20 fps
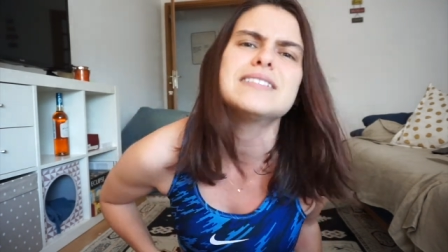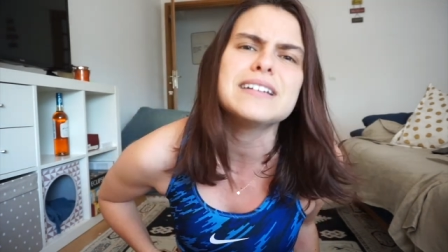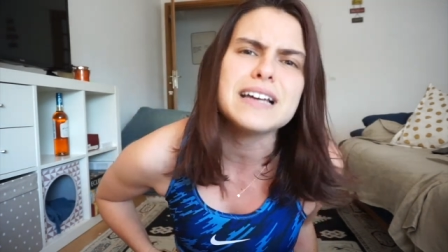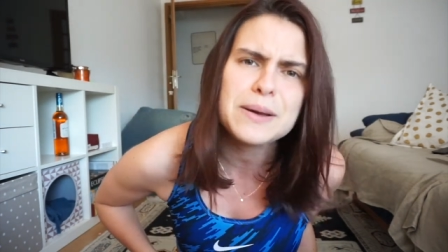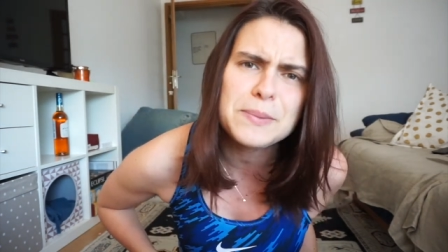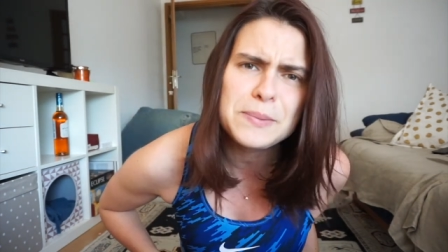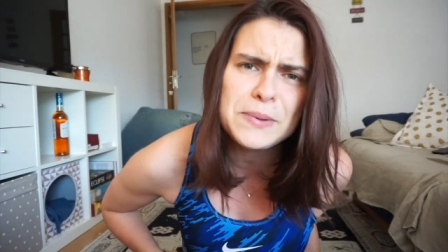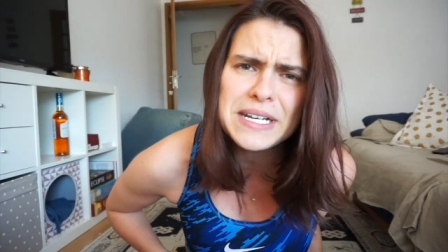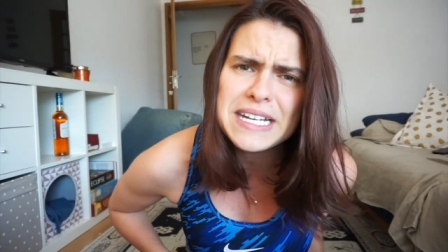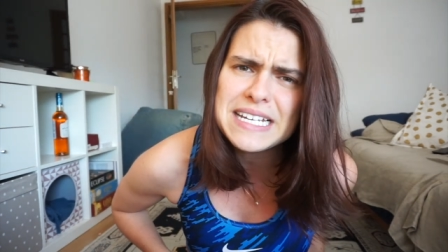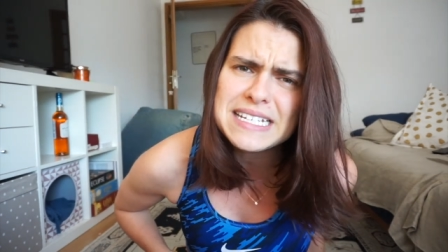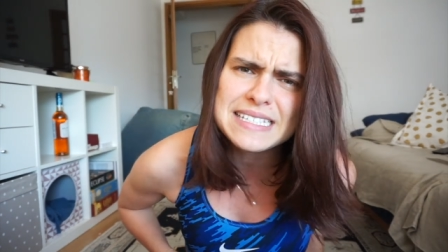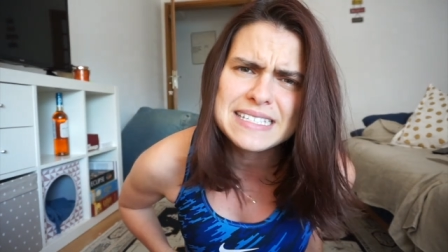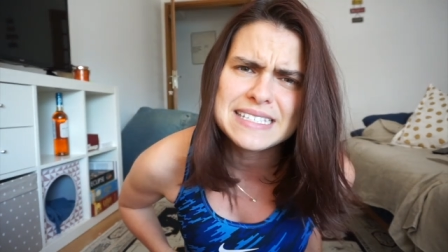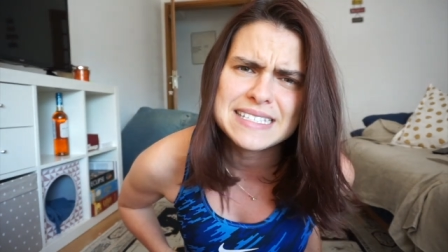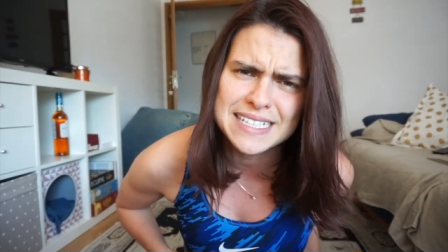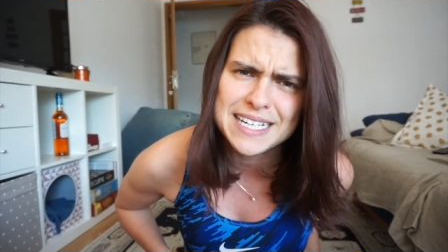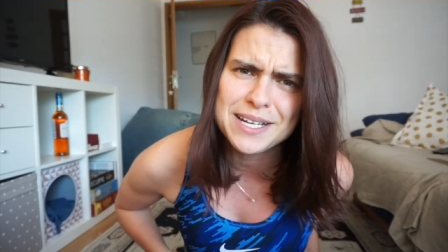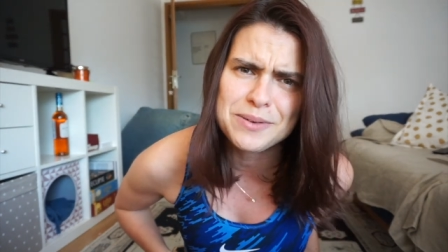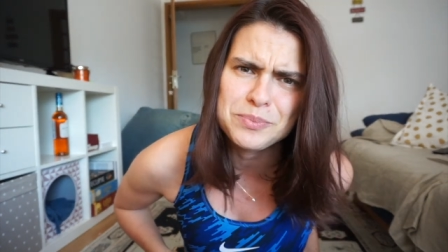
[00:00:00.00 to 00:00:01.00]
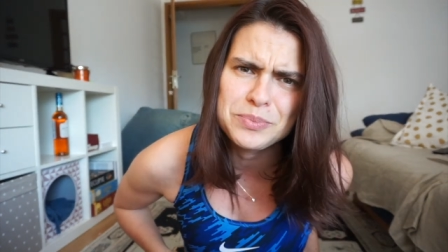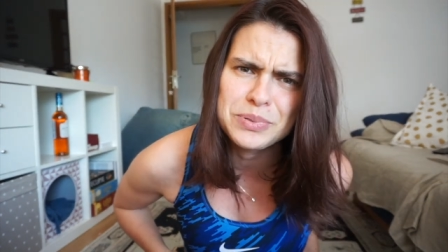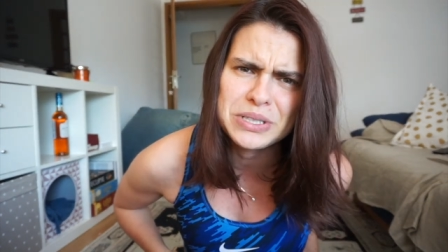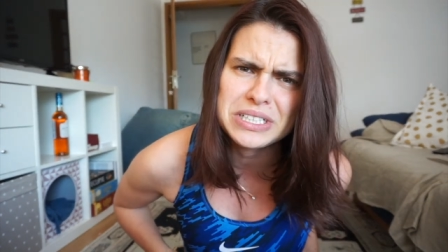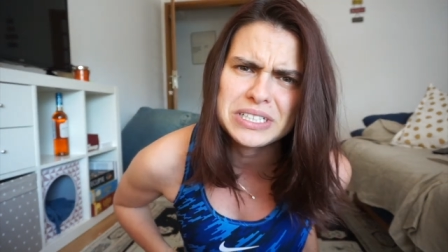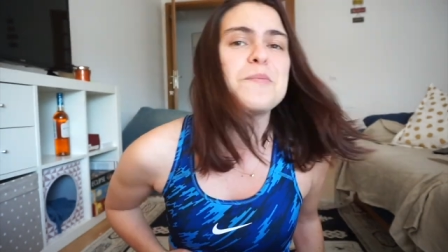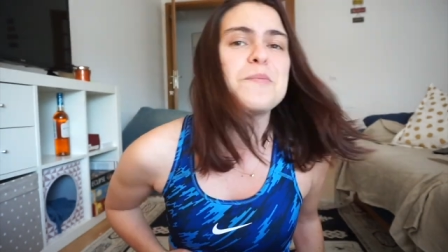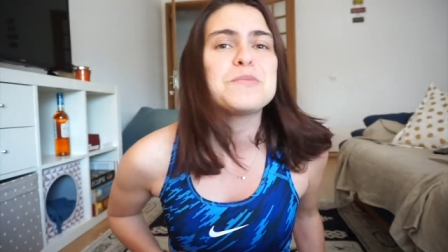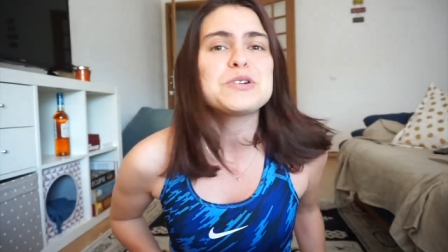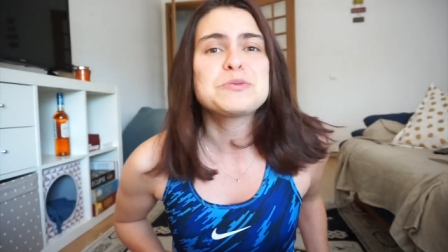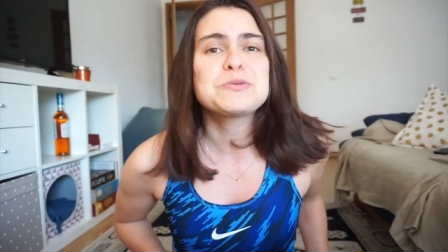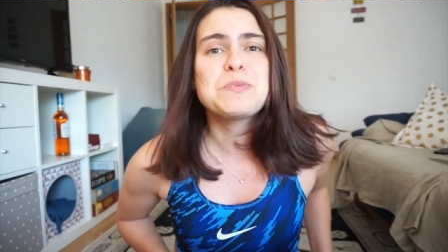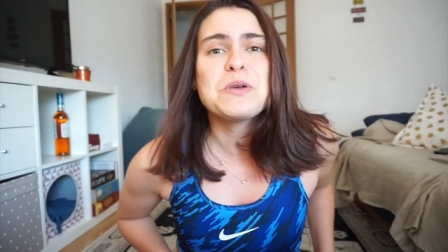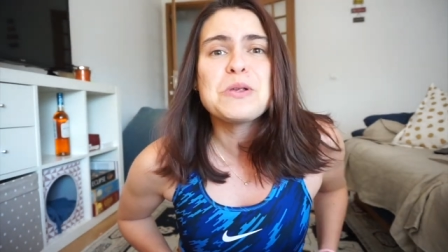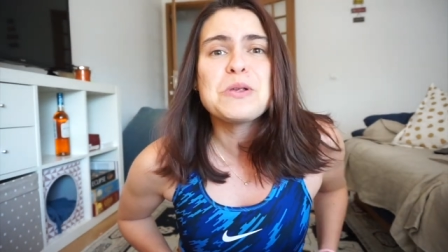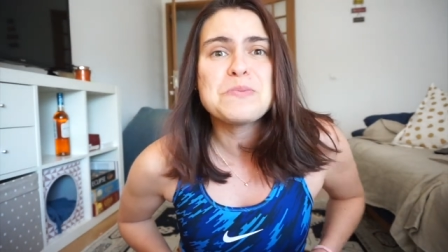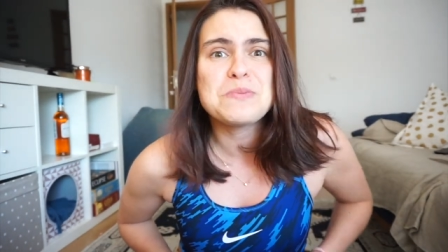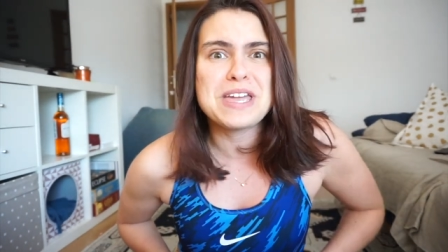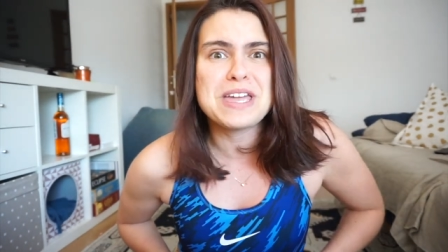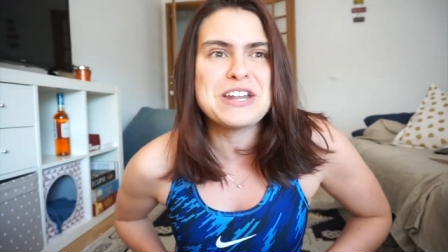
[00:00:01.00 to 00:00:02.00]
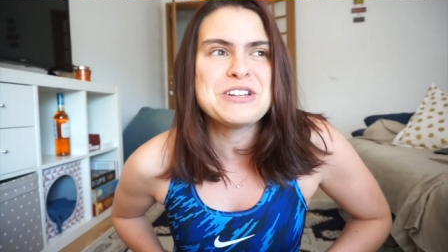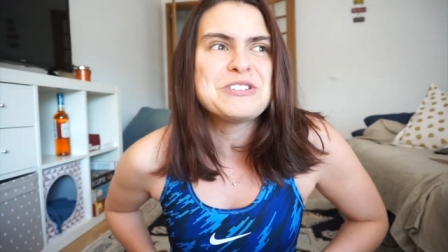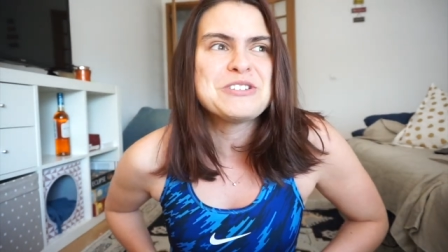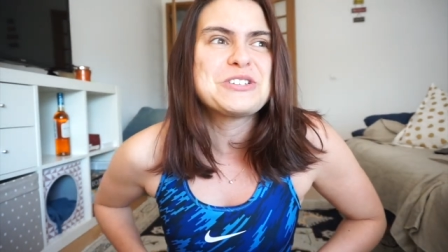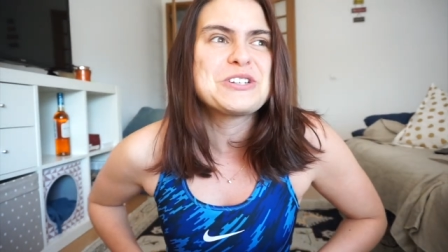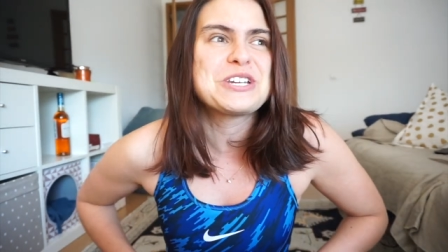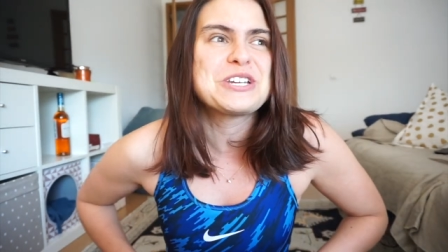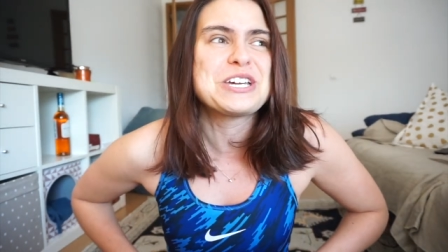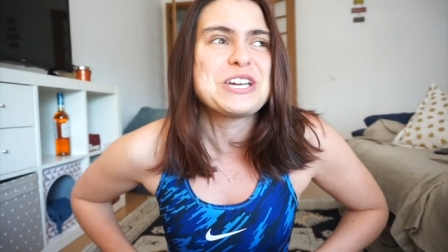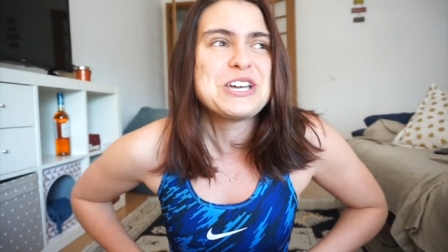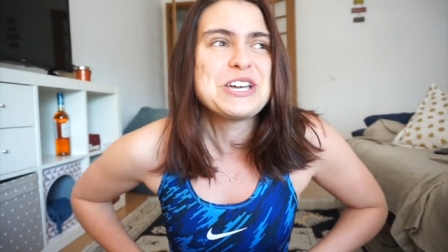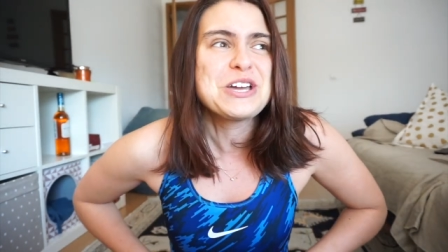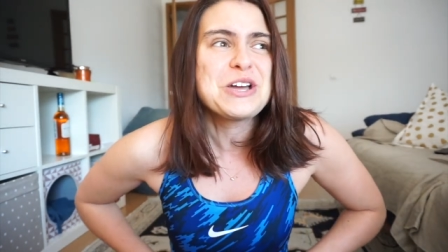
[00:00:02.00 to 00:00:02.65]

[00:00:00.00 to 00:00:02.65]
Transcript: aparece sempre. Mas pelo menos que